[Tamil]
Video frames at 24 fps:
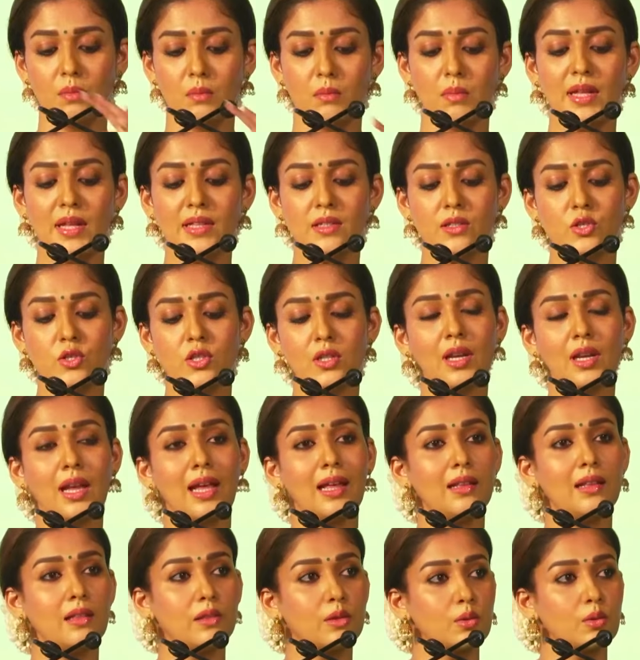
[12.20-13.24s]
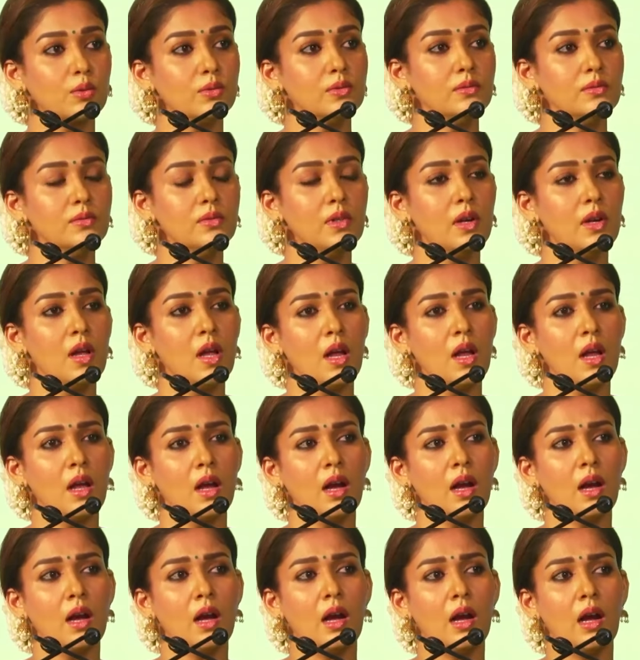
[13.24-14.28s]
மென்ஸ்ட்ரல் ஹெல்த்தும்
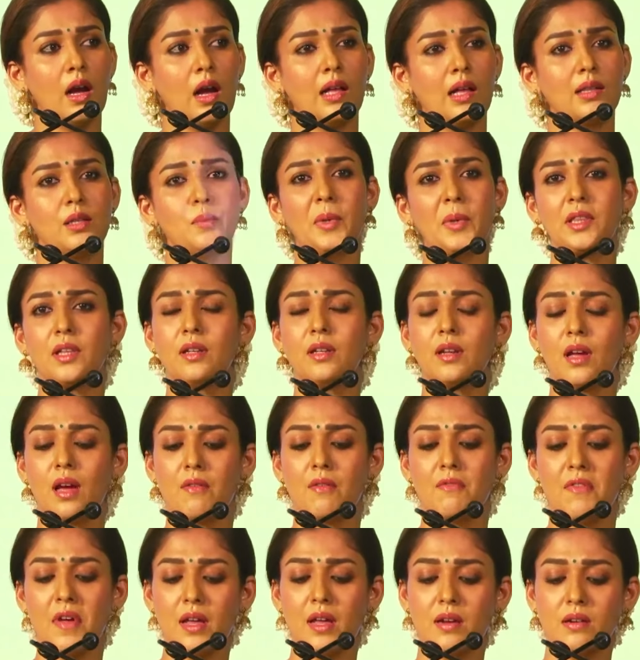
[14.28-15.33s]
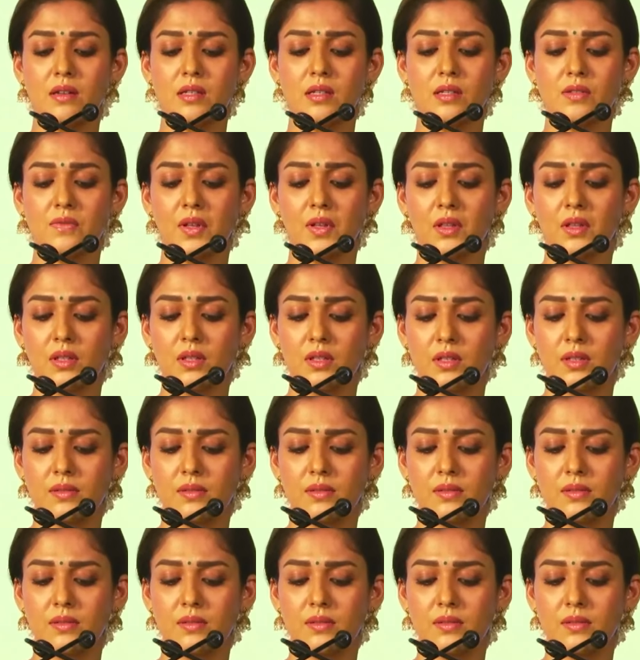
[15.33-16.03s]
அது பத்தின அவேர்னஸ் வந்து